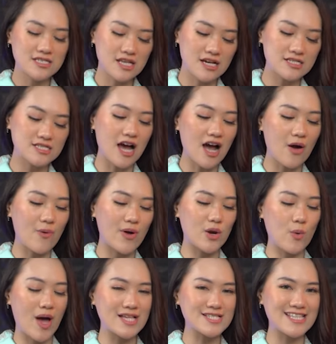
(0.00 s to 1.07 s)
uh, jangkauan
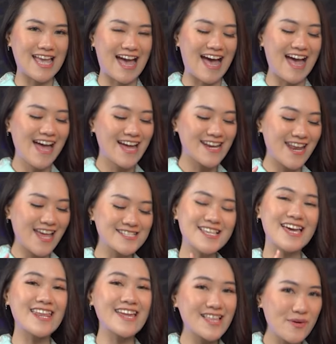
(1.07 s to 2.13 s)
luasnya. Nah
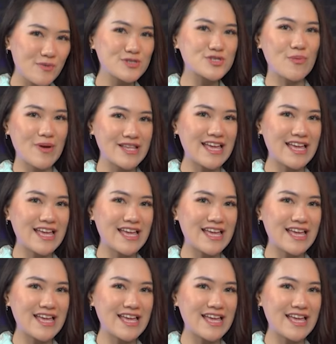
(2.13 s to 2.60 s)
sekarang kita mau coba